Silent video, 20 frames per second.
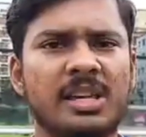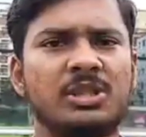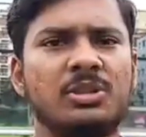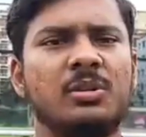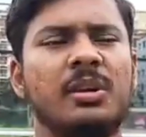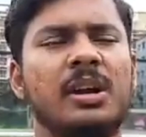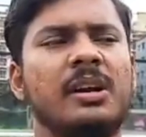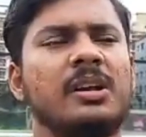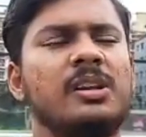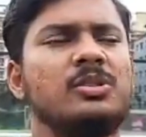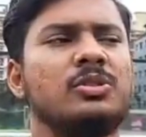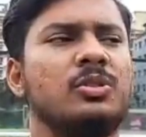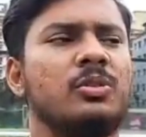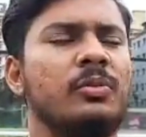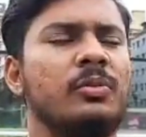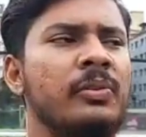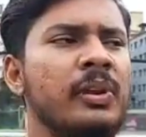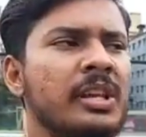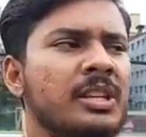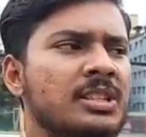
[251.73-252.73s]
স্টুডেন্টদের
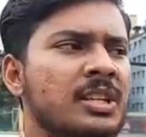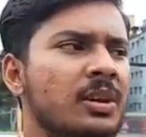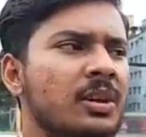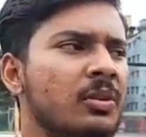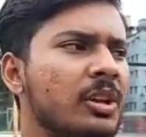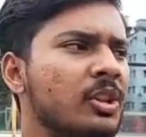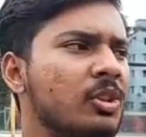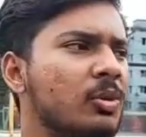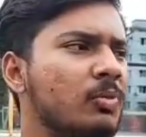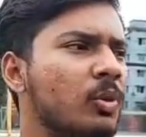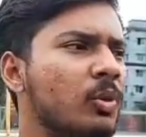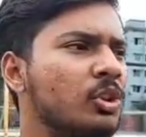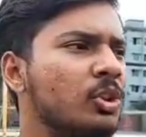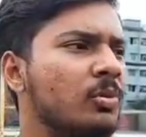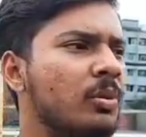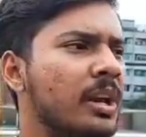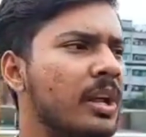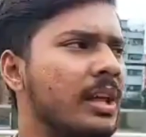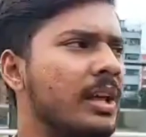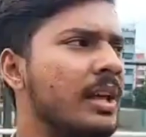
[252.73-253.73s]
জন্য ফ্রি ছিল কিন্তু
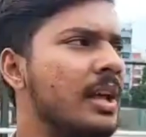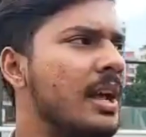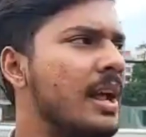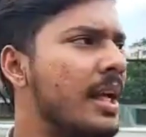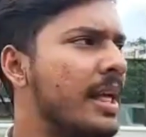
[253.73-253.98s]
বর্তমানে